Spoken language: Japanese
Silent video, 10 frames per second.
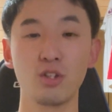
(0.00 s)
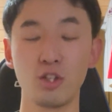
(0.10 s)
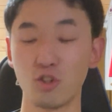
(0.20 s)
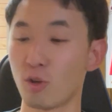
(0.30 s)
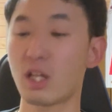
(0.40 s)

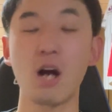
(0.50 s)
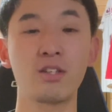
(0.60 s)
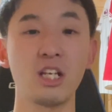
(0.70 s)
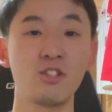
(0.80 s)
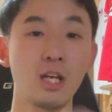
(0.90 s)
非常に
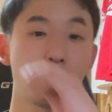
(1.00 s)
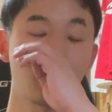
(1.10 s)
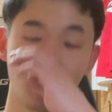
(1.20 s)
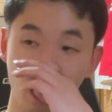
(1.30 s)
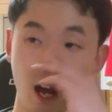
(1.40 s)
覚醒していま
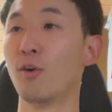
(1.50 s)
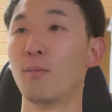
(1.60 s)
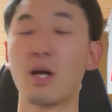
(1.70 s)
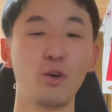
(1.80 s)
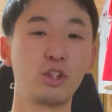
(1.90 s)
すから、
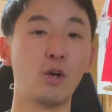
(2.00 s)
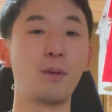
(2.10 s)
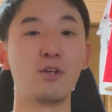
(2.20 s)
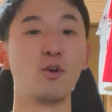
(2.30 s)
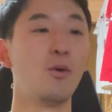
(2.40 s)
まあ、ロッテの
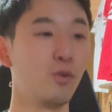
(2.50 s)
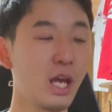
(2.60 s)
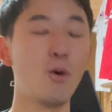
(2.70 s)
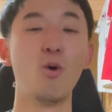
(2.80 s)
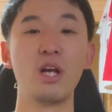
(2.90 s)
ペルドモを
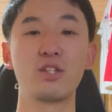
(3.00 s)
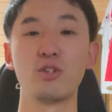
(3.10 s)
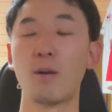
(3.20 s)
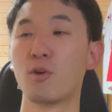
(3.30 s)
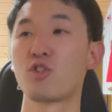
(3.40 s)
ね、応援す
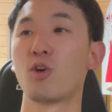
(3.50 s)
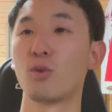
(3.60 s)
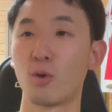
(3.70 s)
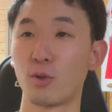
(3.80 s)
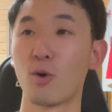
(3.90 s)
るのはもちろ
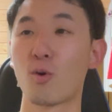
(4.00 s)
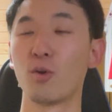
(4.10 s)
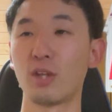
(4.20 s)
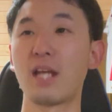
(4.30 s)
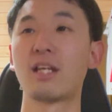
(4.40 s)
んのこと、
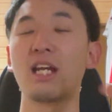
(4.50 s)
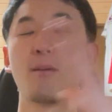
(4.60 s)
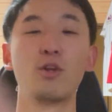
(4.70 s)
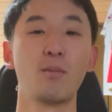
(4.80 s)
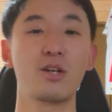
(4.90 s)
このね、
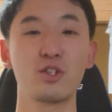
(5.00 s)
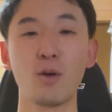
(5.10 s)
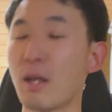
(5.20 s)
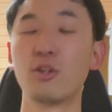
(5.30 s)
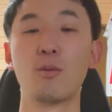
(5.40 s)
ダイヤモンドバックス
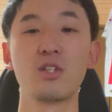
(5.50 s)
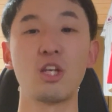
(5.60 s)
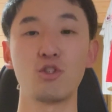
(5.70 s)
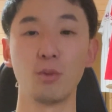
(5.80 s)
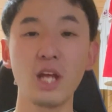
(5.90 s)
のペルドモ
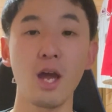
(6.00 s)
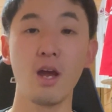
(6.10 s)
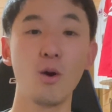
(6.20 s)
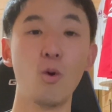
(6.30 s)
選手もね、